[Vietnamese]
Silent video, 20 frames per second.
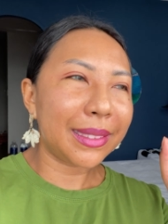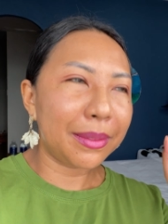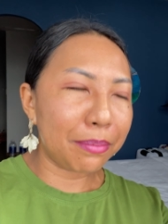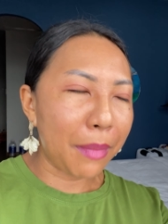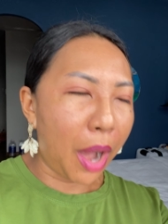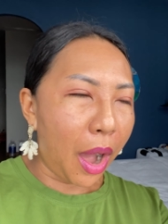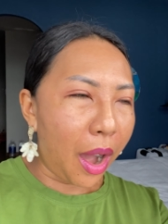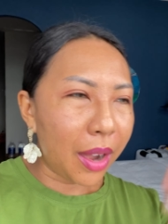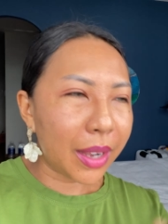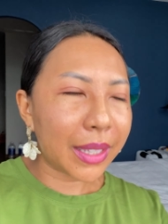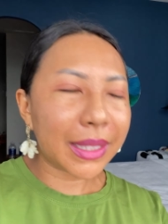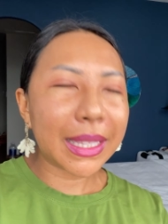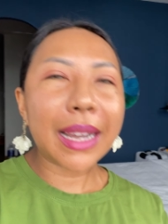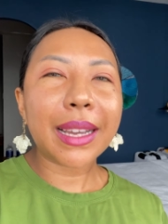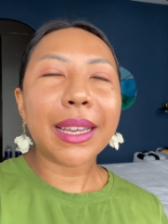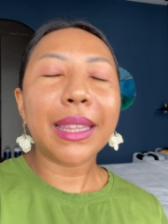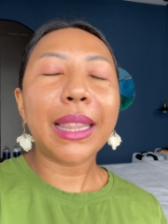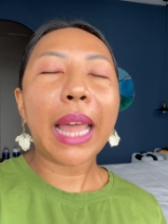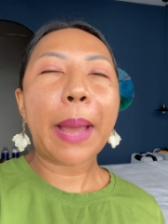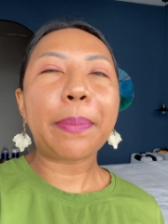Bỏ tắt
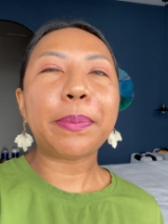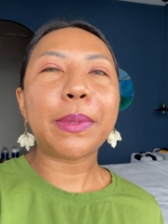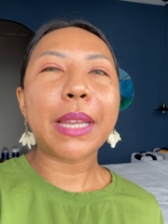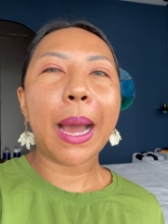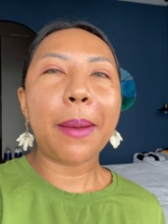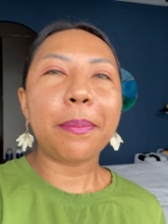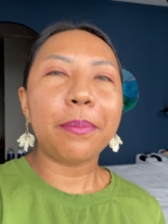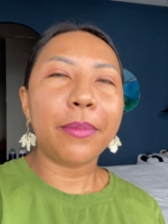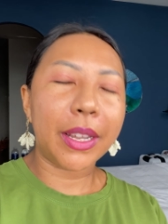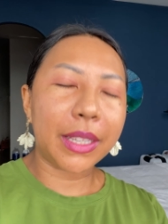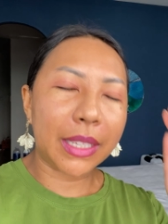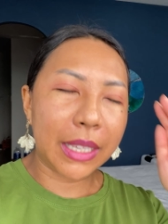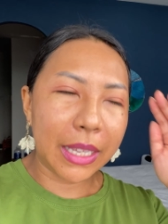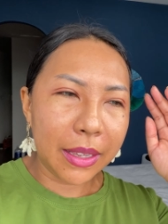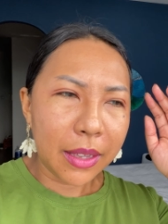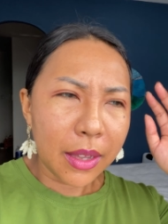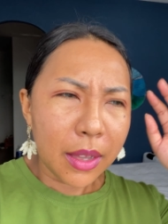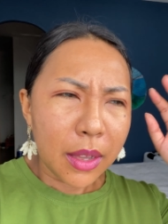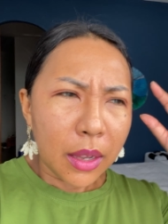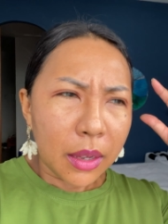cái laptop và chỉ